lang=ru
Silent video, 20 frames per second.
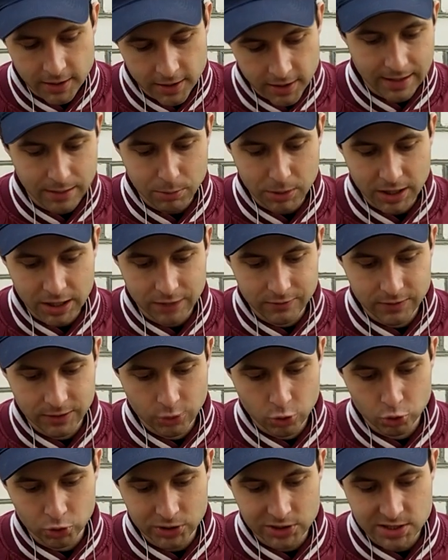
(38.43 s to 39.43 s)
На
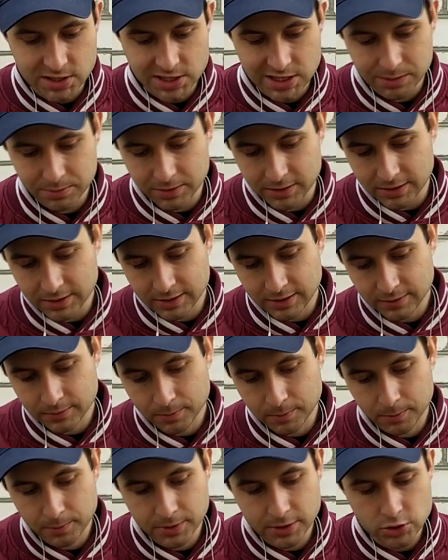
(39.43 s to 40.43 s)
боковых грунтозацепах
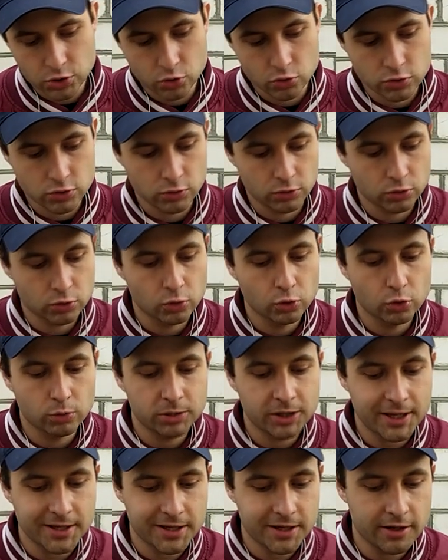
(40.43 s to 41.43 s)
присутствуют
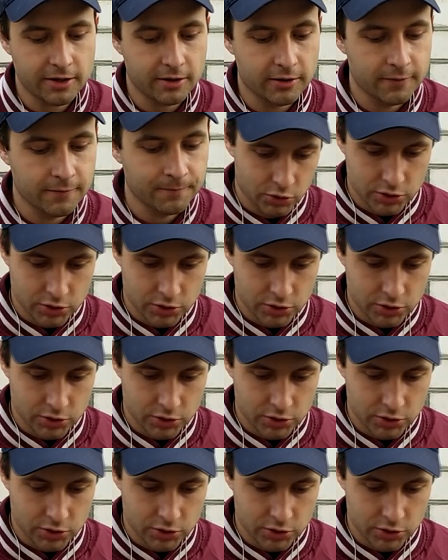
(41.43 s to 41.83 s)
углубления,